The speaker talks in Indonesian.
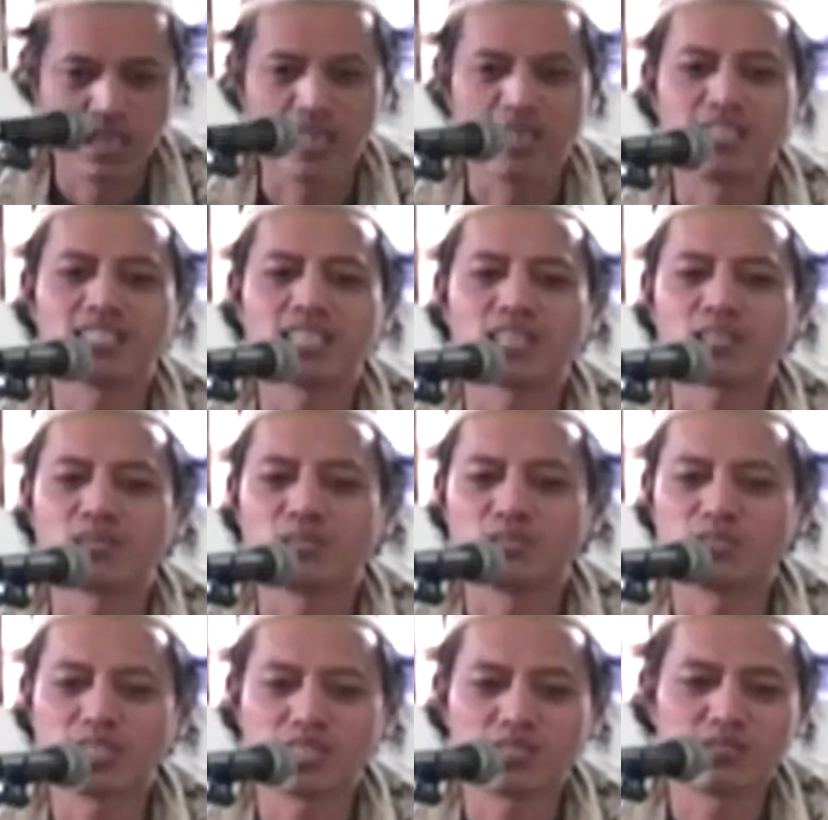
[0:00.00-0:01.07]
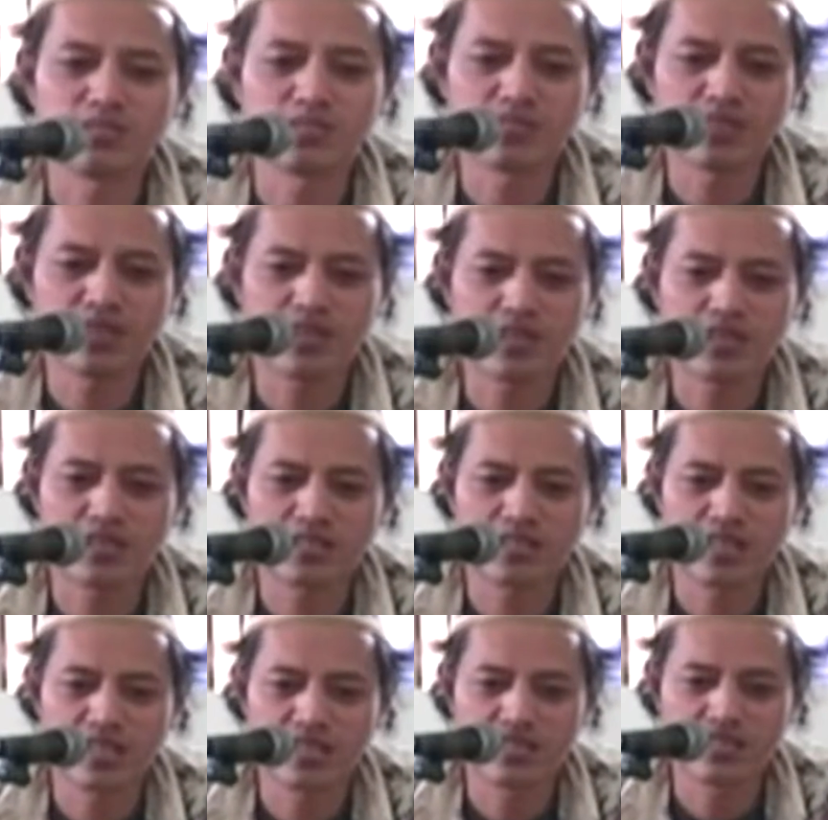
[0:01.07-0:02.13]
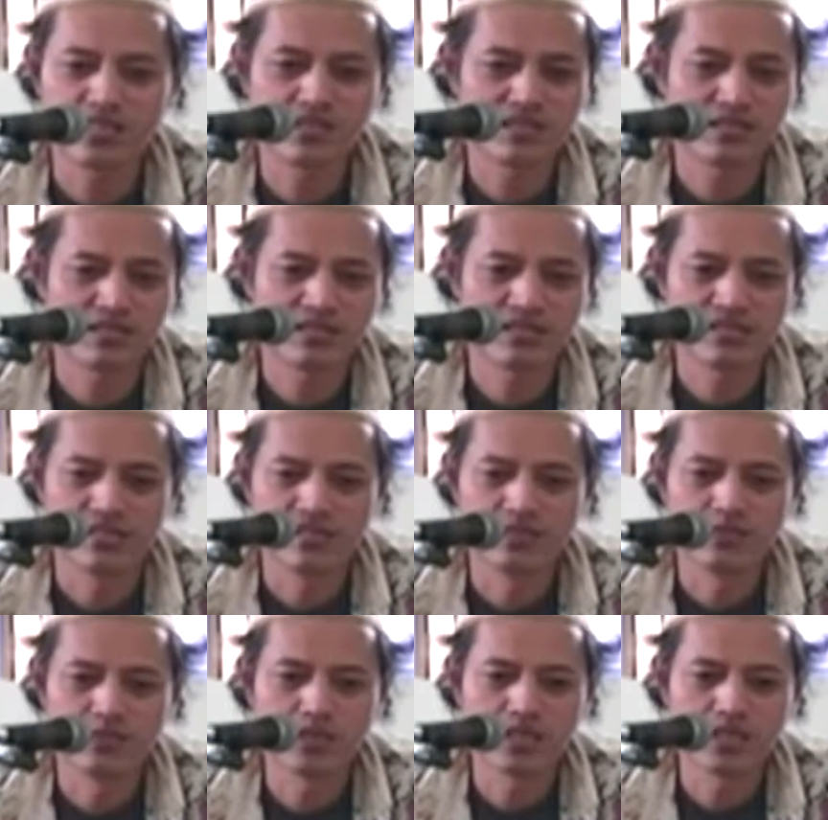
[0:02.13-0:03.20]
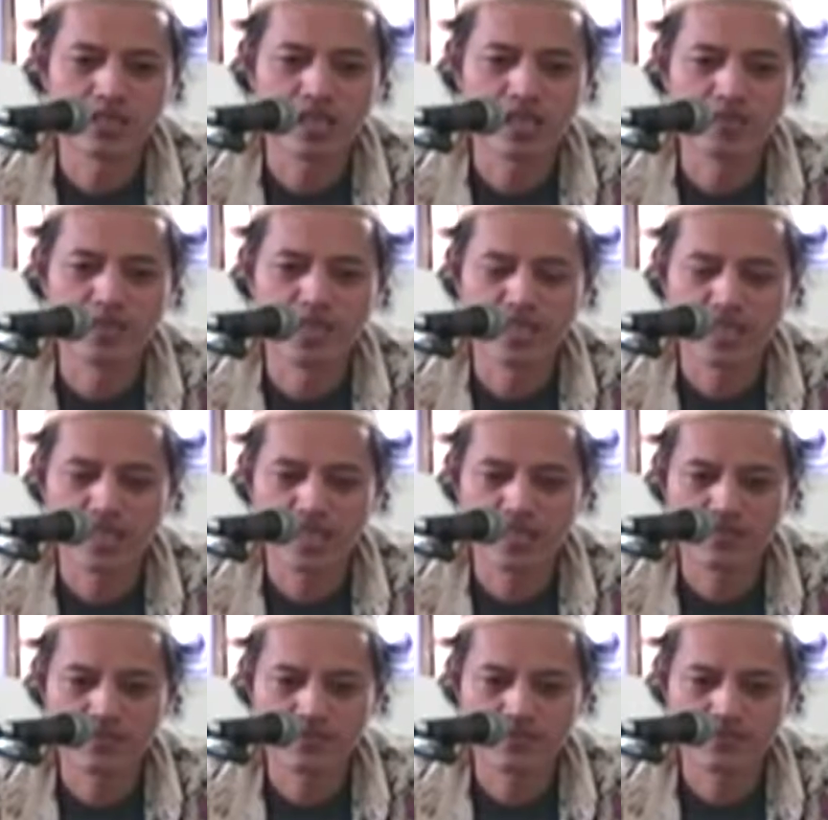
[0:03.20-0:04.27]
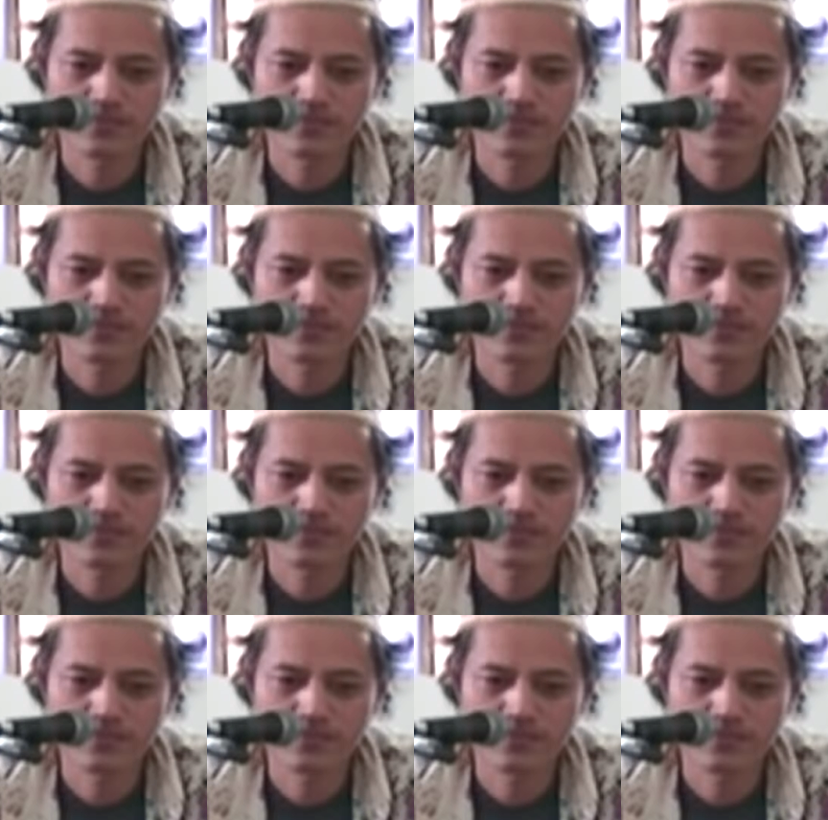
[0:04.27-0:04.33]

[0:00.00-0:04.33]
Nah ini satu satu torekot yang boleh diamalkan.